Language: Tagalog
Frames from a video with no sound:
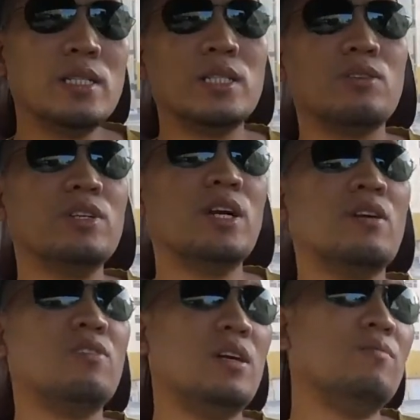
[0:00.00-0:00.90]
yan si Kuya
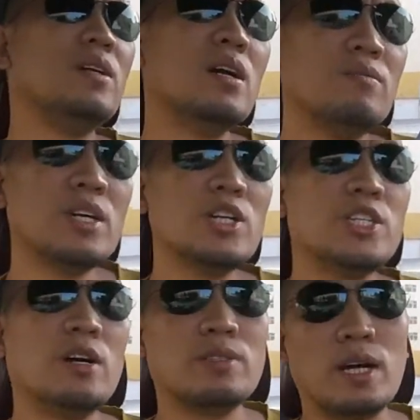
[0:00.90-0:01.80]
Rony. Mega mega
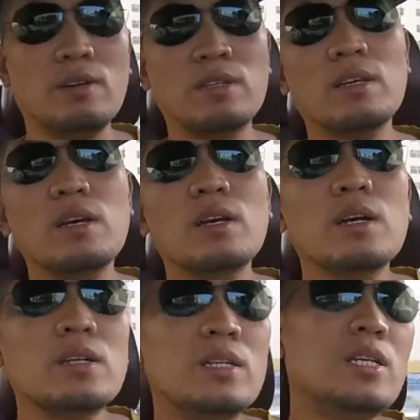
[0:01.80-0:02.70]
shout out.
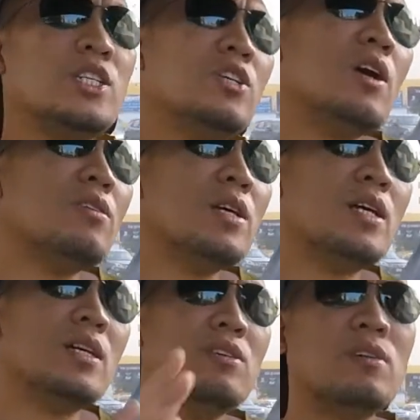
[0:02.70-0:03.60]
Then shout out din
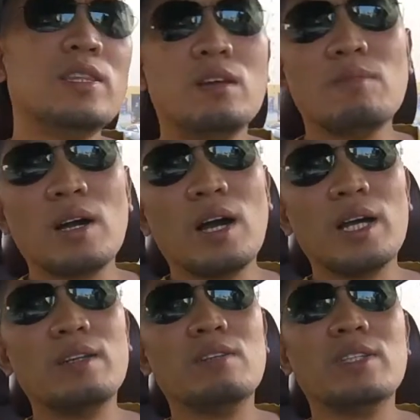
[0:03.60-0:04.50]
natin yung ating mga
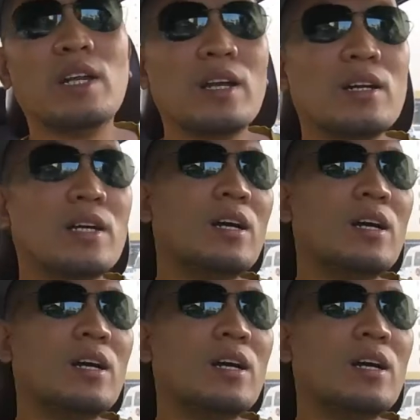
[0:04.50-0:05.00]
idol sa larangan